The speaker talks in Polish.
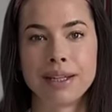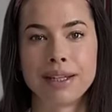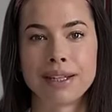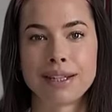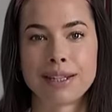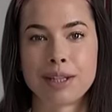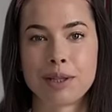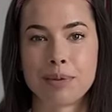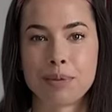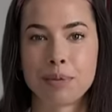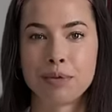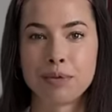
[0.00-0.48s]

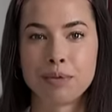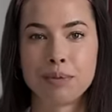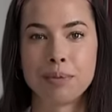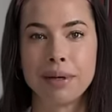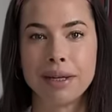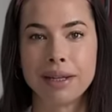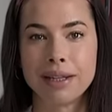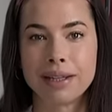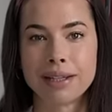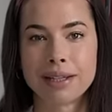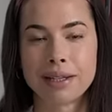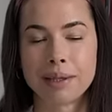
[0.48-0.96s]
Jesteśmy w
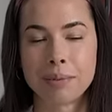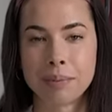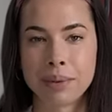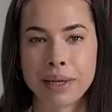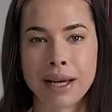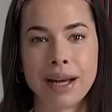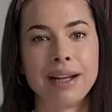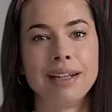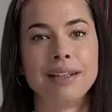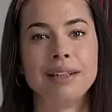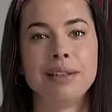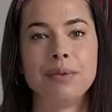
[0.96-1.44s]
mojej
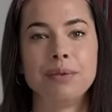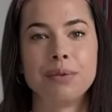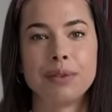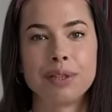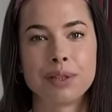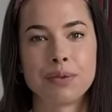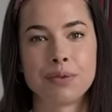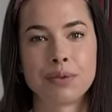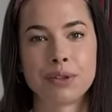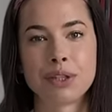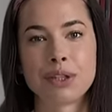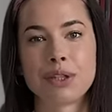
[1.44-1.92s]
sypialni,
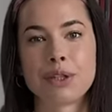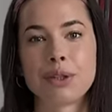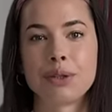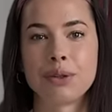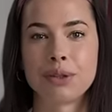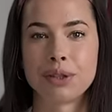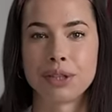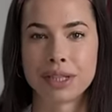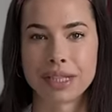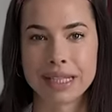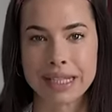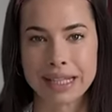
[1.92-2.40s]
więc
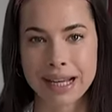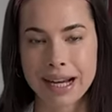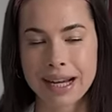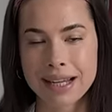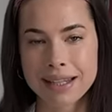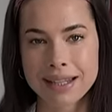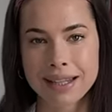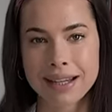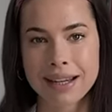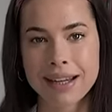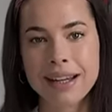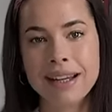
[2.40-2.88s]
wszystko się
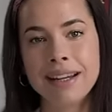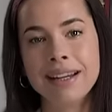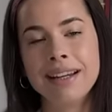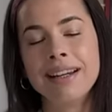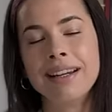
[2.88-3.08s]
zgadza.